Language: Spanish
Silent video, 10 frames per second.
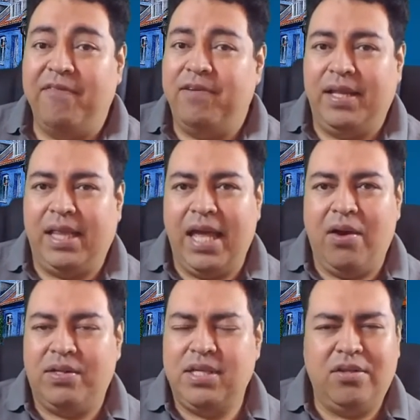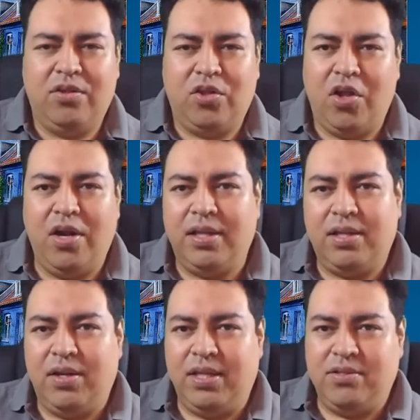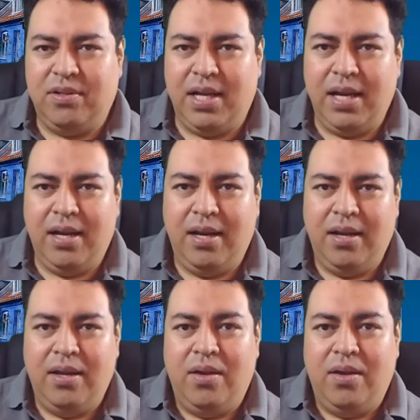panfleteo, haciendo todo lo tradicional?